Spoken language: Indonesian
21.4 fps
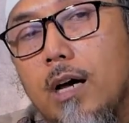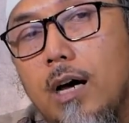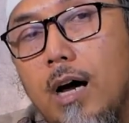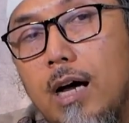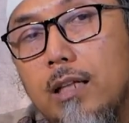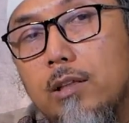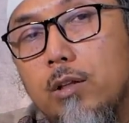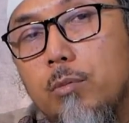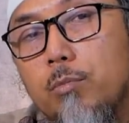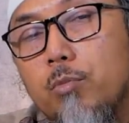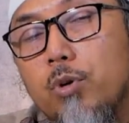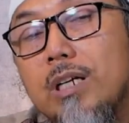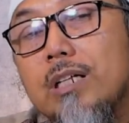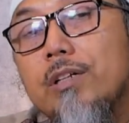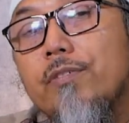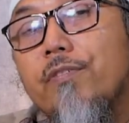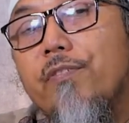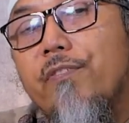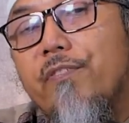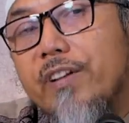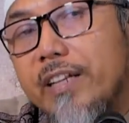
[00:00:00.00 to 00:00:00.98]
atau
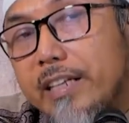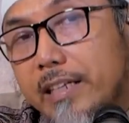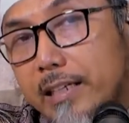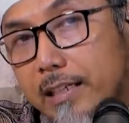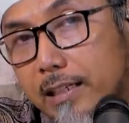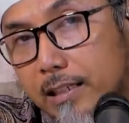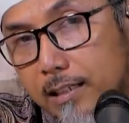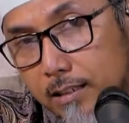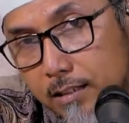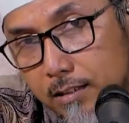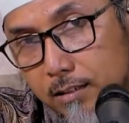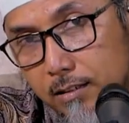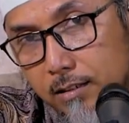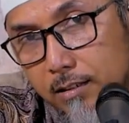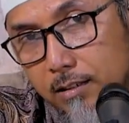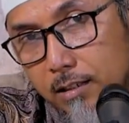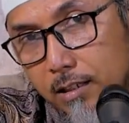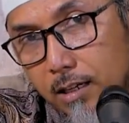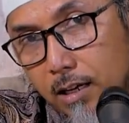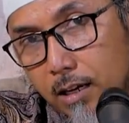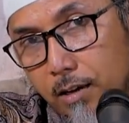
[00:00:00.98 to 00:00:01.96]
mungkin free
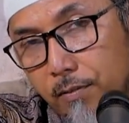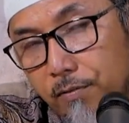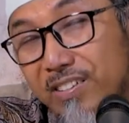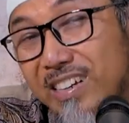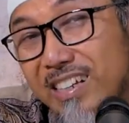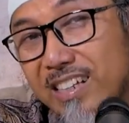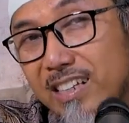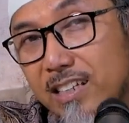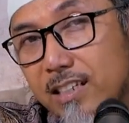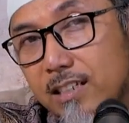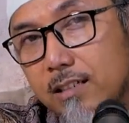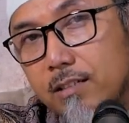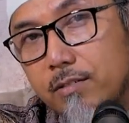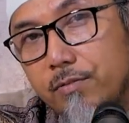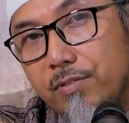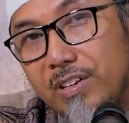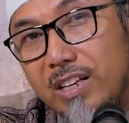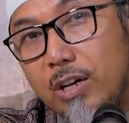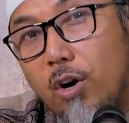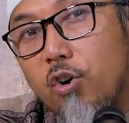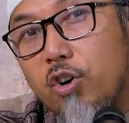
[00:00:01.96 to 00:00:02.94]
ya free
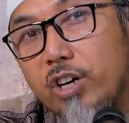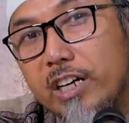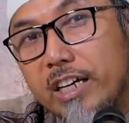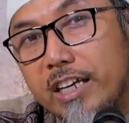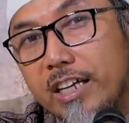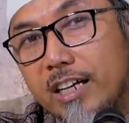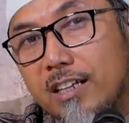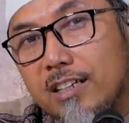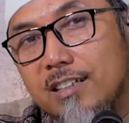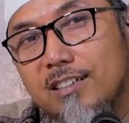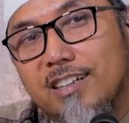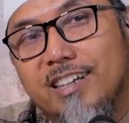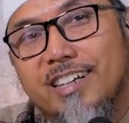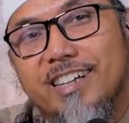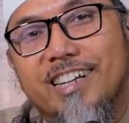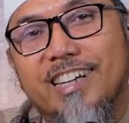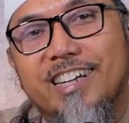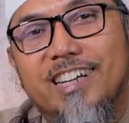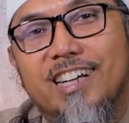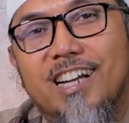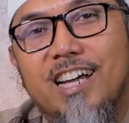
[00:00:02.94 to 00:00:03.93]
free ongkir gitu
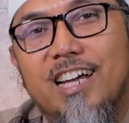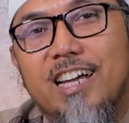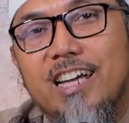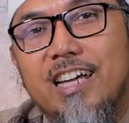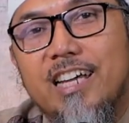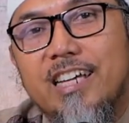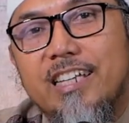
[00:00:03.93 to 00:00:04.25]
kira-kira